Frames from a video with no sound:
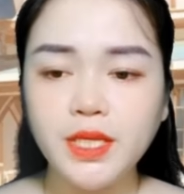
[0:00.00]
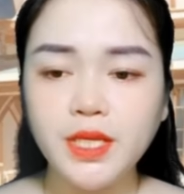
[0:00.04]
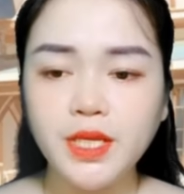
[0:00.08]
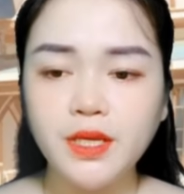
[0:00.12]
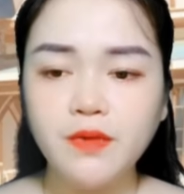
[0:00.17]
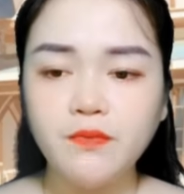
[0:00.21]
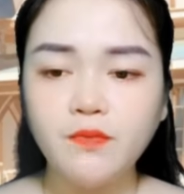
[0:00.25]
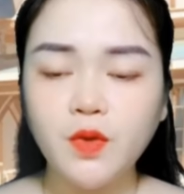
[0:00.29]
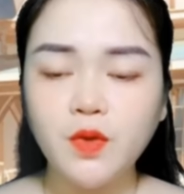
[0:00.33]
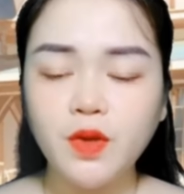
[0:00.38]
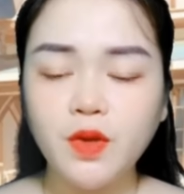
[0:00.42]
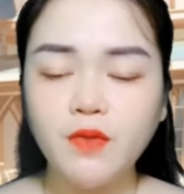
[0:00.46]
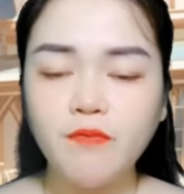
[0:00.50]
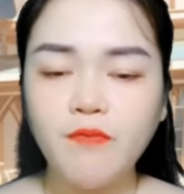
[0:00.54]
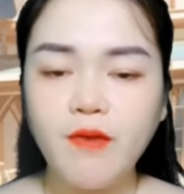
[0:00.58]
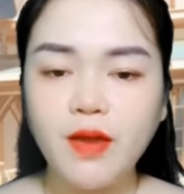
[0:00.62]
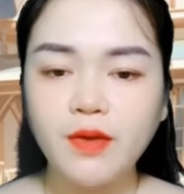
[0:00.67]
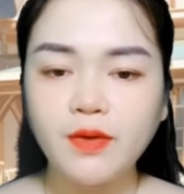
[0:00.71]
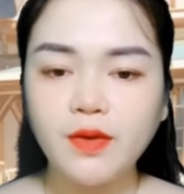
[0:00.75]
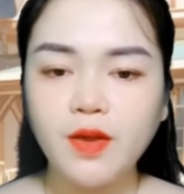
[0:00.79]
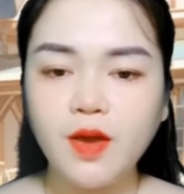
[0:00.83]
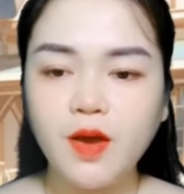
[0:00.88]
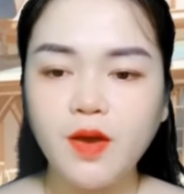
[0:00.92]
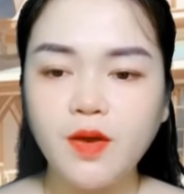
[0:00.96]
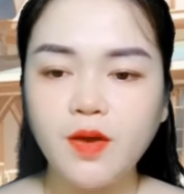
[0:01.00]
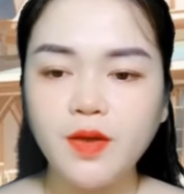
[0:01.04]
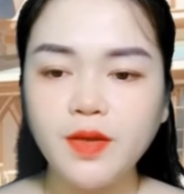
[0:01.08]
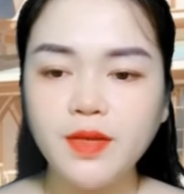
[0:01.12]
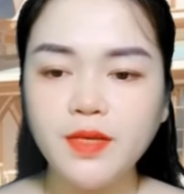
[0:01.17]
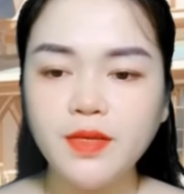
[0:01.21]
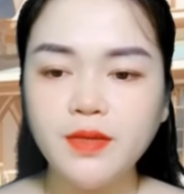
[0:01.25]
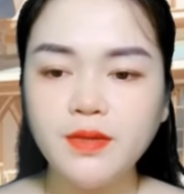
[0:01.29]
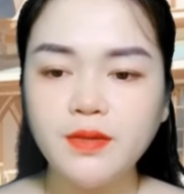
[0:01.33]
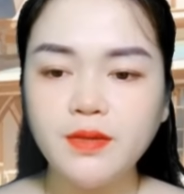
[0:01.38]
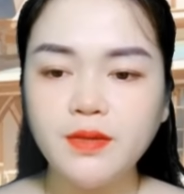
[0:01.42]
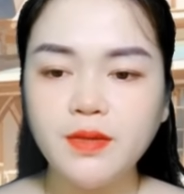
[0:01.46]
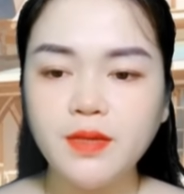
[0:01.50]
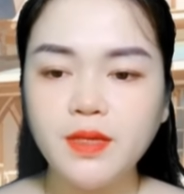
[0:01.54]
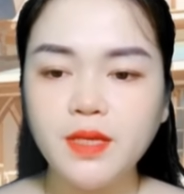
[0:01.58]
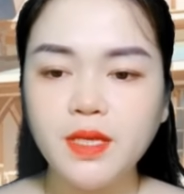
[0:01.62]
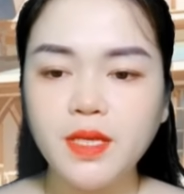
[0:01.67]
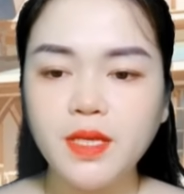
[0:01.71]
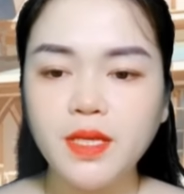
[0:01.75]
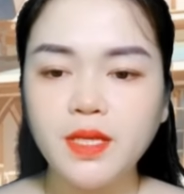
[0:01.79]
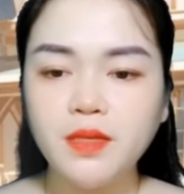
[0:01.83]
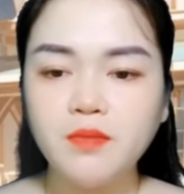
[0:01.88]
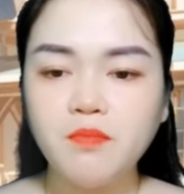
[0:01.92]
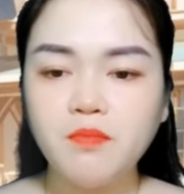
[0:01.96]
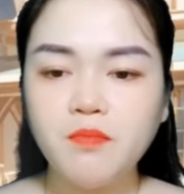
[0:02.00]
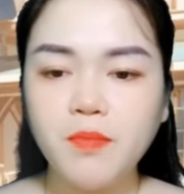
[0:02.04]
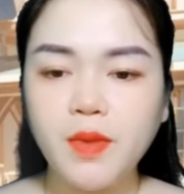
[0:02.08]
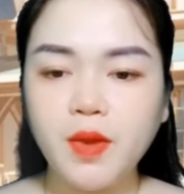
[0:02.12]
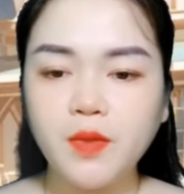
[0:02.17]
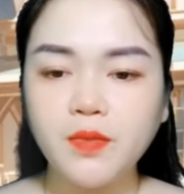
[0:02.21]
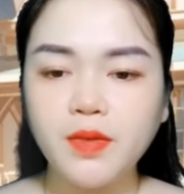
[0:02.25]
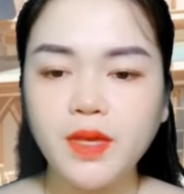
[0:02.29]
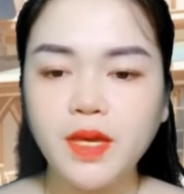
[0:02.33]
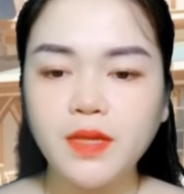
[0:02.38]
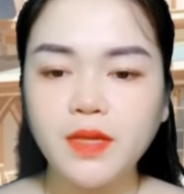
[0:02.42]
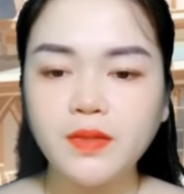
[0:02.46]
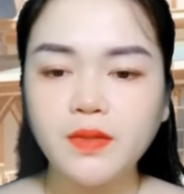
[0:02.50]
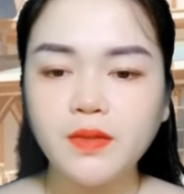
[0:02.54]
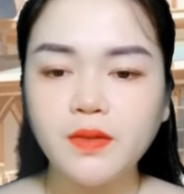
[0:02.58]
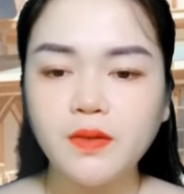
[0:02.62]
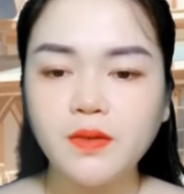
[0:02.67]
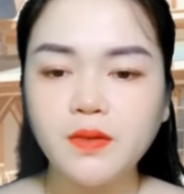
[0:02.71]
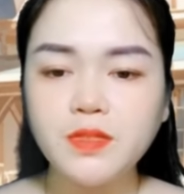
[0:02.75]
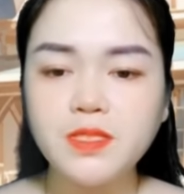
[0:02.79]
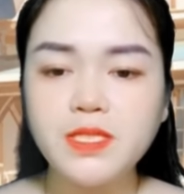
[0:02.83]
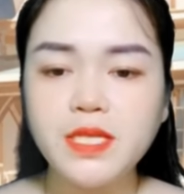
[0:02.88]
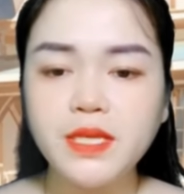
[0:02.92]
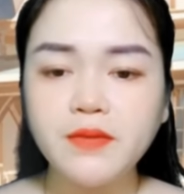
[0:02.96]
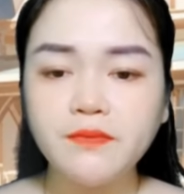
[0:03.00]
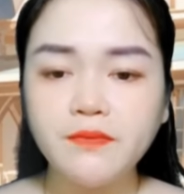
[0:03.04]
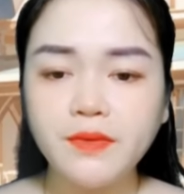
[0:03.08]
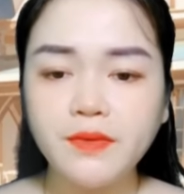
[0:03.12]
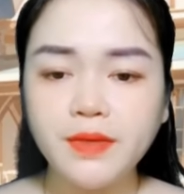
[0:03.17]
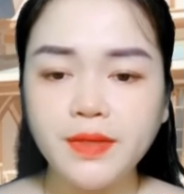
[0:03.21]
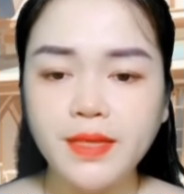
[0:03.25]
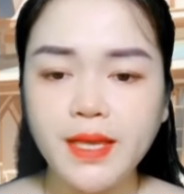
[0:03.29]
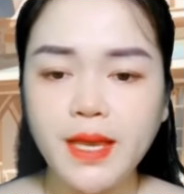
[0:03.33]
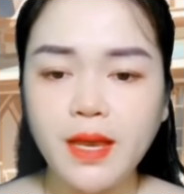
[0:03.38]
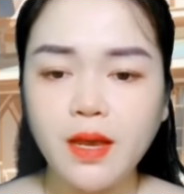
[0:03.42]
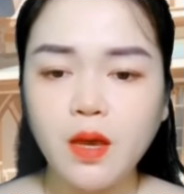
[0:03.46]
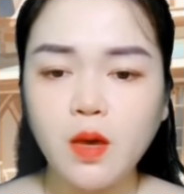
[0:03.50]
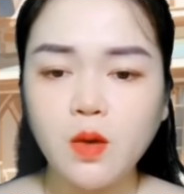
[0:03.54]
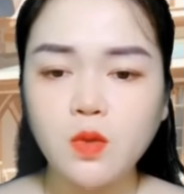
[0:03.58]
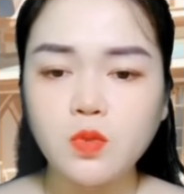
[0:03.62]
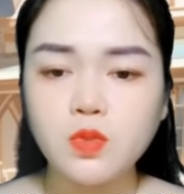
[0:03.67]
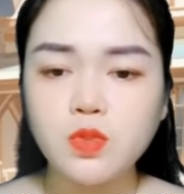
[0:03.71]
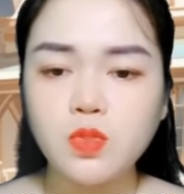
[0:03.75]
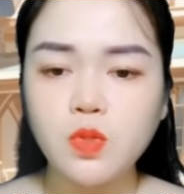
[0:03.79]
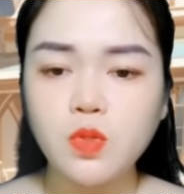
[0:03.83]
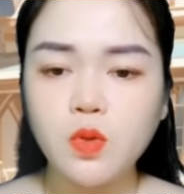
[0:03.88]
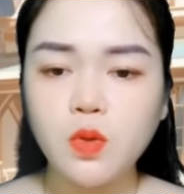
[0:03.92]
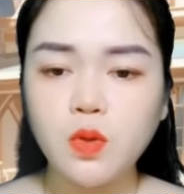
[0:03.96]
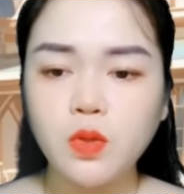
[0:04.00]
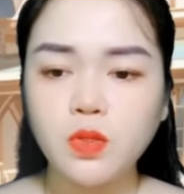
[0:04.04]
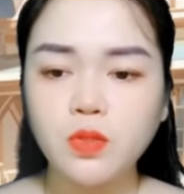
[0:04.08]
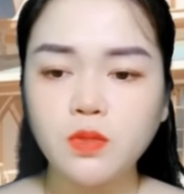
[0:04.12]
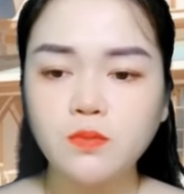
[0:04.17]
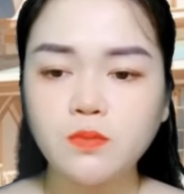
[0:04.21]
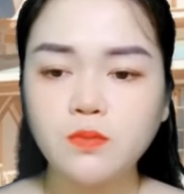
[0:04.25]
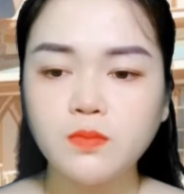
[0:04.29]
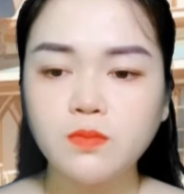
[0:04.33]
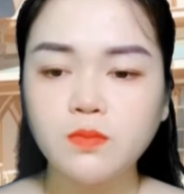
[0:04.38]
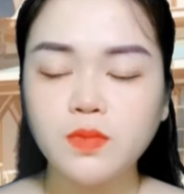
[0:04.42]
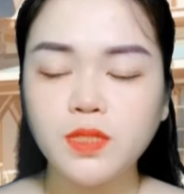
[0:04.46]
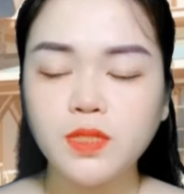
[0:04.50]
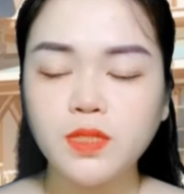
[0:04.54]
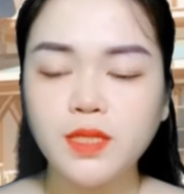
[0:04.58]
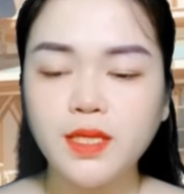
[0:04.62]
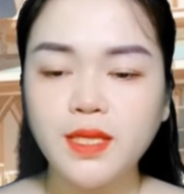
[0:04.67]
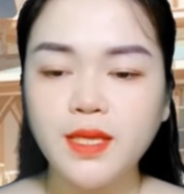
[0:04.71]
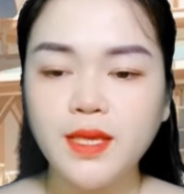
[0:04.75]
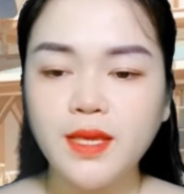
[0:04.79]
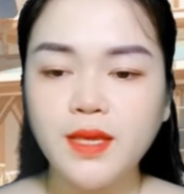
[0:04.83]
Mỗi cuối tuần đến phòng tập là cô lại cảm thấy nặng nề như sắp nhảy xuống mồ đến nơi rồi.